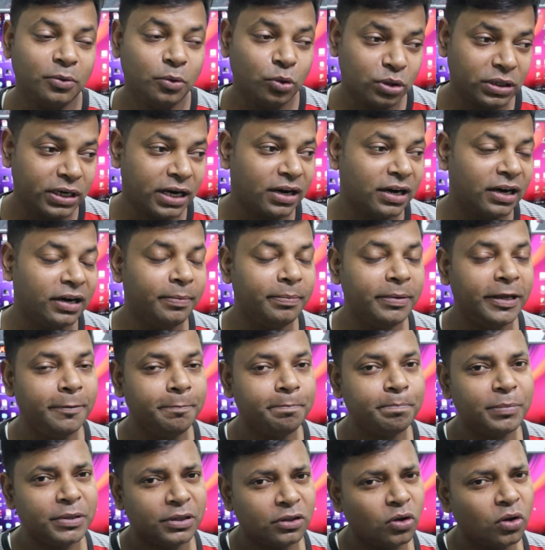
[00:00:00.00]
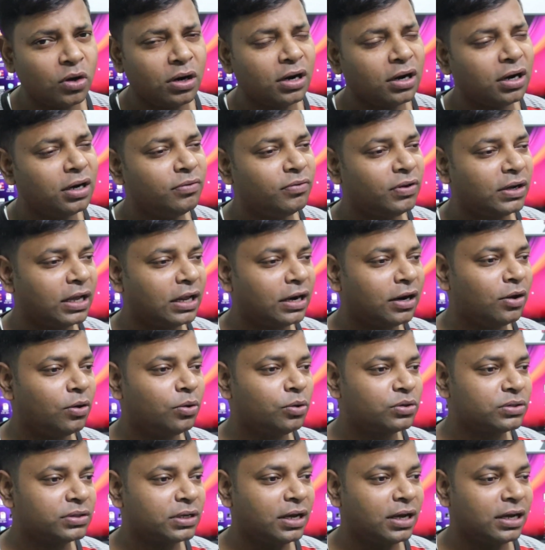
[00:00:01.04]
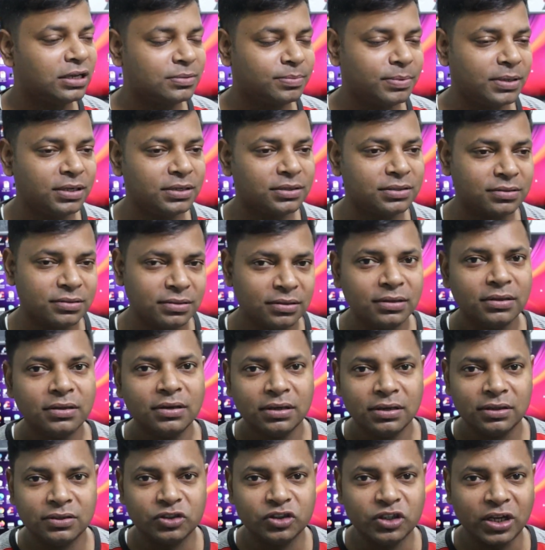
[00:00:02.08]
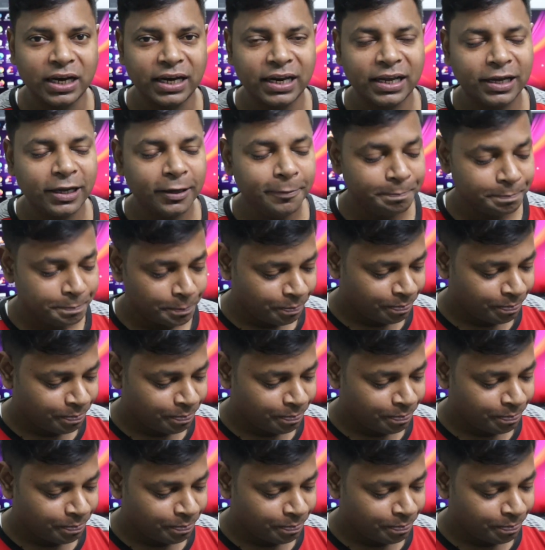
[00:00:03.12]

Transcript: उत्तराखंड में पिथौरागढ़ वगैरह उसके आसपास जाने का